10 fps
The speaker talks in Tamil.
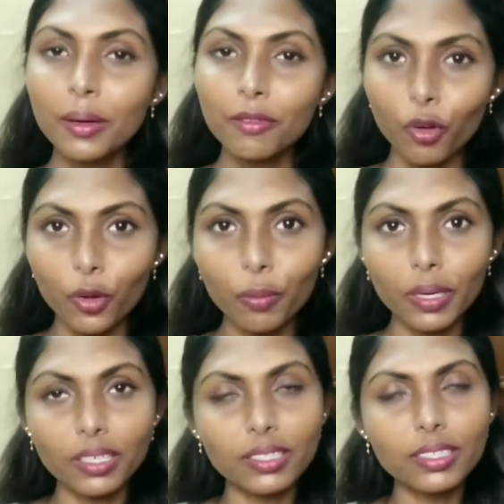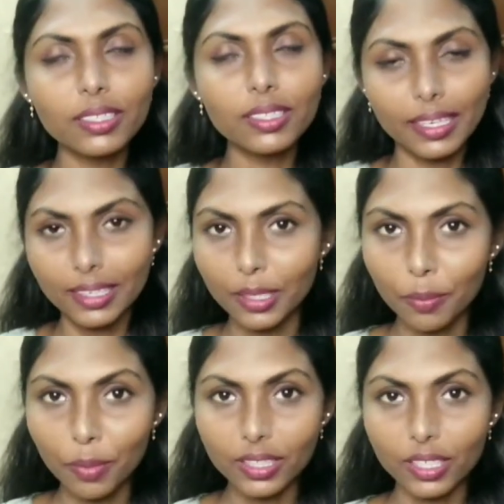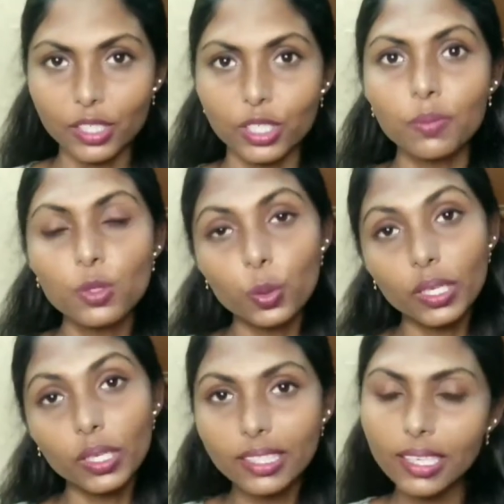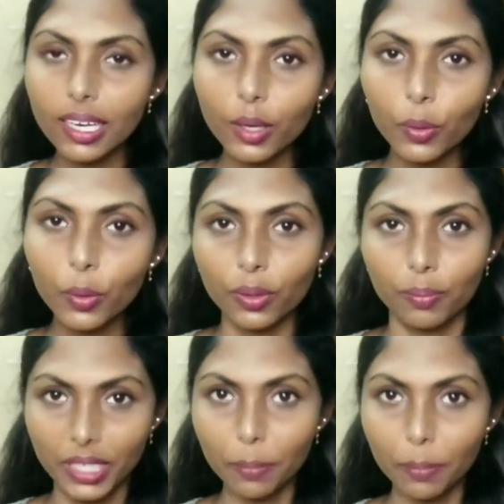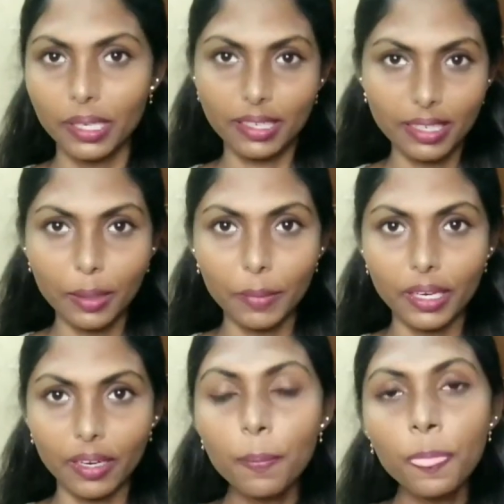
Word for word: ஃபாலோ பண்ணது கண்டிப்பாக அது கஷ்டம் ஸோ இதுக்காக ஒரு டிப் இருக்குது அப்படின்னா